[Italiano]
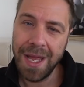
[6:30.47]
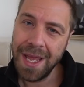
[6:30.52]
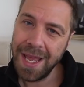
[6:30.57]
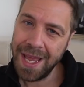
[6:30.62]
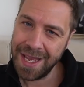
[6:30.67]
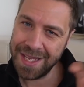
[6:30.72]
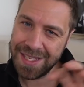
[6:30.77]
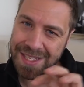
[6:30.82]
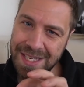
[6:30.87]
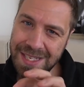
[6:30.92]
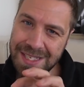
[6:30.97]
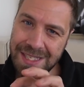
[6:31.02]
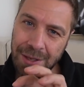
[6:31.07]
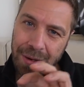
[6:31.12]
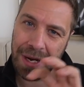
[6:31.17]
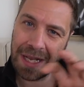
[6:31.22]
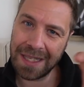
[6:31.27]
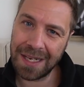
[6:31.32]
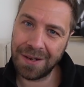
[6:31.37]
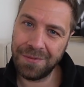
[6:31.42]
Esiste
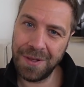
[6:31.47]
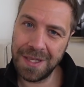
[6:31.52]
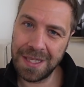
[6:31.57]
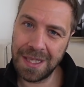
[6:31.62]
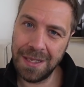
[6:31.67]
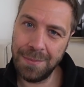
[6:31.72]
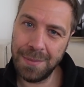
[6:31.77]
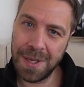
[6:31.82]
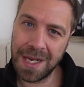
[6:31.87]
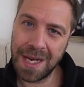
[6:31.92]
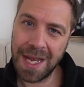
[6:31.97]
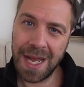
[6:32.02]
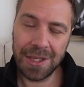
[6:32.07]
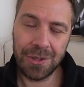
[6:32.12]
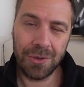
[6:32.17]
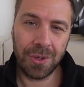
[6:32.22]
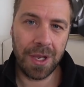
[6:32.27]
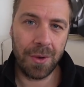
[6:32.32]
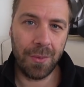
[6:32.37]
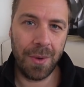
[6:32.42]
un'altra fetta di mercato
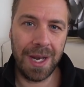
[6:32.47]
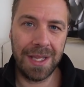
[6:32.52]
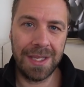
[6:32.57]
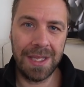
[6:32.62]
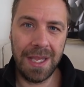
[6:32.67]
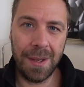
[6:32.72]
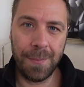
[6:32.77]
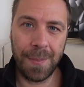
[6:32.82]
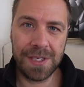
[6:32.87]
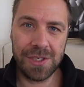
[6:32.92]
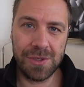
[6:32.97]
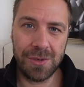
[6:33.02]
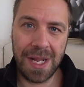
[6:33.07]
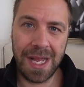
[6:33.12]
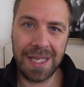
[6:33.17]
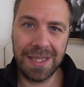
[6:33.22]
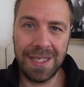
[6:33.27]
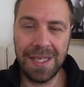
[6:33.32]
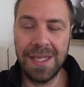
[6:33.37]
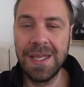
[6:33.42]
che è quella degli
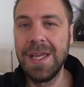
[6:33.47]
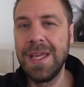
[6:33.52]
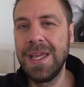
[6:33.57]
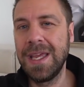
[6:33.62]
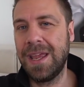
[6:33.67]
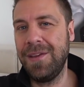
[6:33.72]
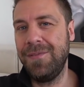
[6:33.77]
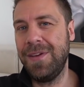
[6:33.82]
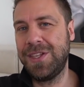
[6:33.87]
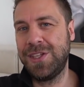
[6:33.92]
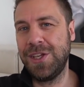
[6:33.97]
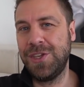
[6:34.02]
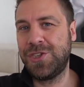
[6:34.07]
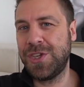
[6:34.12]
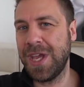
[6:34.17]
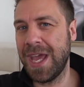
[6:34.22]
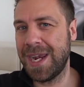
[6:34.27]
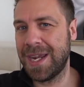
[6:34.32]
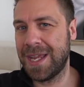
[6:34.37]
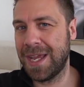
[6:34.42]
appassionati che invece
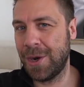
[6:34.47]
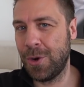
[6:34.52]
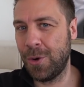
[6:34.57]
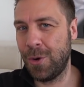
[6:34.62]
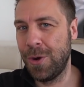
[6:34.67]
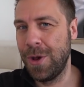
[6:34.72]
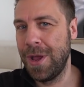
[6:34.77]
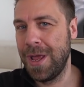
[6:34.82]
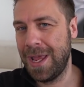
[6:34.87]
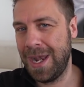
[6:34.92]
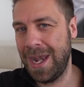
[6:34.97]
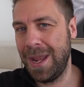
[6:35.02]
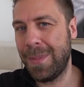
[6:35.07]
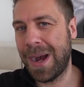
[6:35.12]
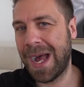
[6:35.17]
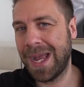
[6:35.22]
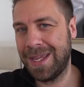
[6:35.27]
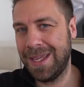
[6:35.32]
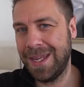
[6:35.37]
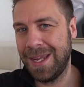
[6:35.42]
cercano le
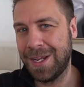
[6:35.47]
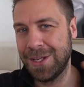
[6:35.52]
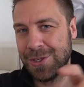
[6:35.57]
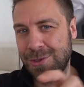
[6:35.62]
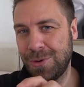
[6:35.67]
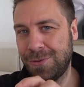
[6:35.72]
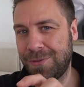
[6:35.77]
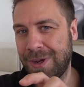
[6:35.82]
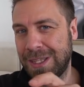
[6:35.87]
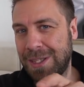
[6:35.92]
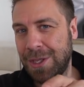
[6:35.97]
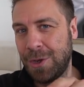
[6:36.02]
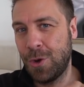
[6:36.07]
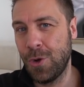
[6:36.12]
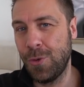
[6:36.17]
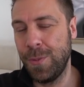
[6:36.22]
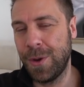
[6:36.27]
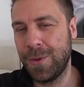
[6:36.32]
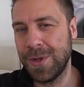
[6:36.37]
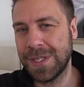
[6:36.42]
macchine che sono fatte
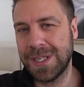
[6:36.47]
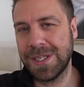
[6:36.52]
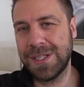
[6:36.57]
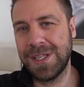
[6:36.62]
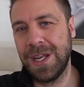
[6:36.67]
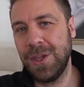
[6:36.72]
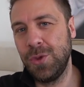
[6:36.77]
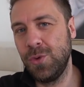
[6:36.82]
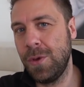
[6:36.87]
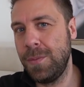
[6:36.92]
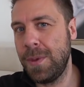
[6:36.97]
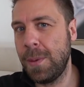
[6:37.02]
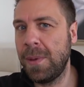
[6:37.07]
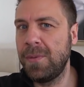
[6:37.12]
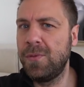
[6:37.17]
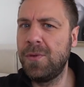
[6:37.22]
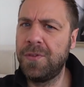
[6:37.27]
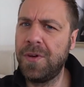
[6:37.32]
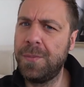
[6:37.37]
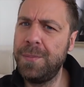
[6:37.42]
come questa serie 2, BMW
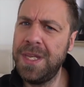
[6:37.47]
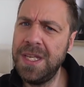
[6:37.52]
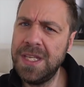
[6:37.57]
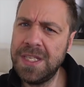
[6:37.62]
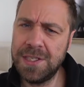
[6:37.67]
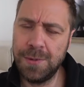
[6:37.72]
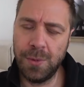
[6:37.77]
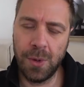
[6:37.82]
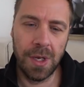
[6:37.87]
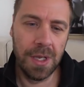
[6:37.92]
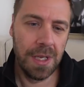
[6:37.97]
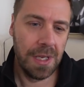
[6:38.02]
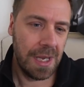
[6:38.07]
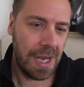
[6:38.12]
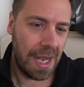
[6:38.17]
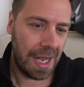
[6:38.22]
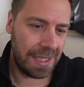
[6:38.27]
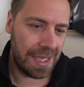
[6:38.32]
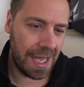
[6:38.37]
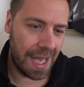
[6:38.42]
fa benissimo
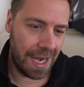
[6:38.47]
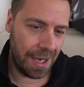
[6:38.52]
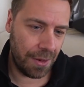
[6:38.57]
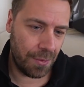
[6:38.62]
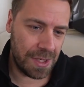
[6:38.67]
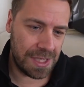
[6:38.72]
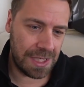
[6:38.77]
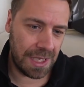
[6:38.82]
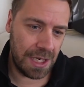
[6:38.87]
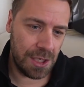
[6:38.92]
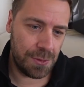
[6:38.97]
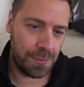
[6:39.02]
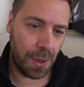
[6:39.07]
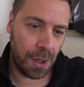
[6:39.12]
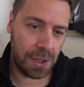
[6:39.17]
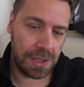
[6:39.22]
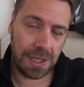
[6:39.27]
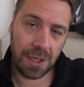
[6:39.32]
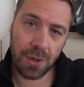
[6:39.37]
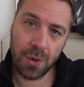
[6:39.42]
a dare questa
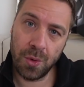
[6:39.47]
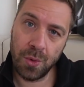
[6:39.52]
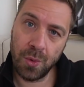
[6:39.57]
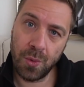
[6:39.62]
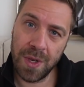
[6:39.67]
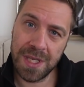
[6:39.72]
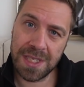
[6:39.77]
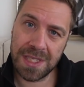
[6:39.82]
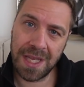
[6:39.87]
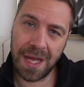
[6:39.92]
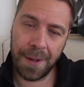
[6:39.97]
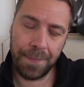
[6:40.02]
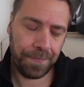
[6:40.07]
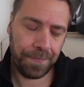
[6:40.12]
risposta con questa